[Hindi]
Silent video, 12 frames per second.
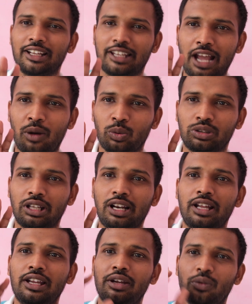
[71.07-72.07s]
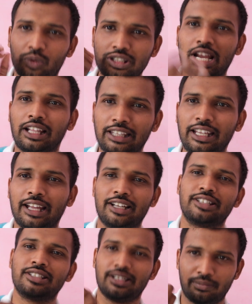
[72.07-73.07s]
क्या उतना ही वो जाती है
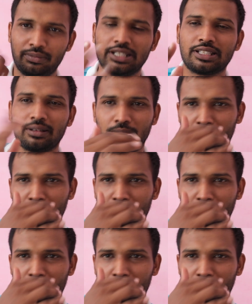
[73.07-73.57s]
मीन्स